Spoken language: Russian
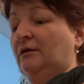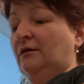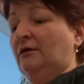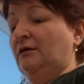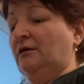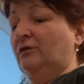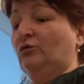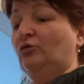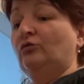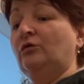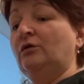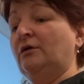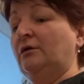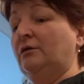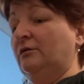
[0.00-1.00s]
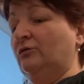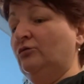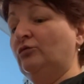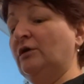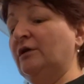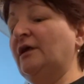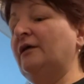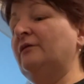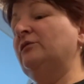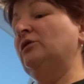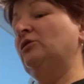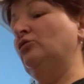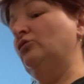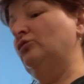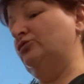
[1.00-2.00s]
Или, ой, угадай
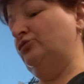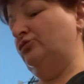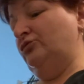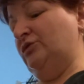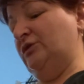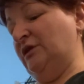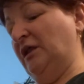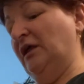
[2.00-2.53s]
мелодию делали.